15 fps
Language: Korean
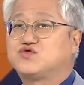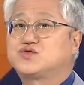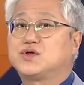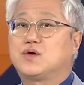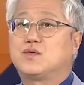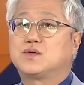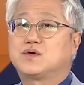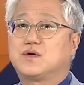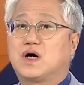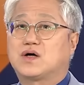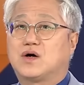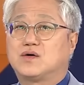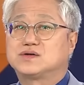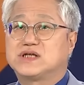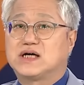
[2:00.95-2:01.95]
국정원과
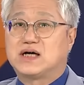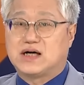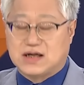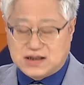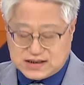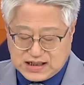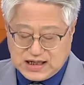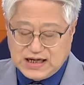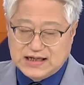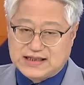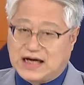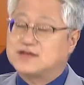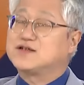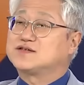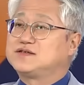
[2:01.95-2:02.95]
경찰이
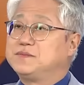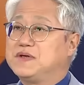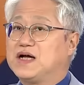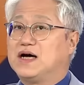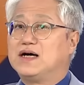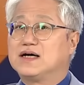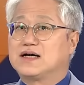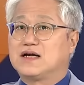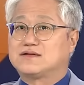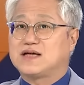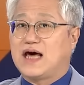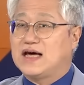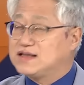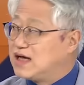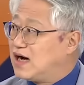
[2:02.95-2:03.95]
나섰습니다. 어. 그래서
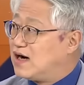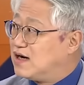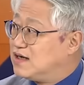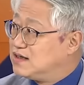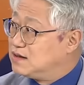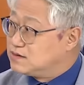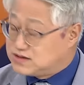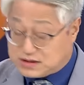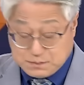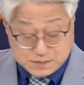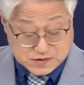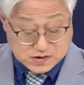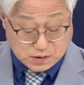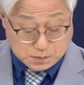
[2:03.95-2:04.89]
해당 어, 지금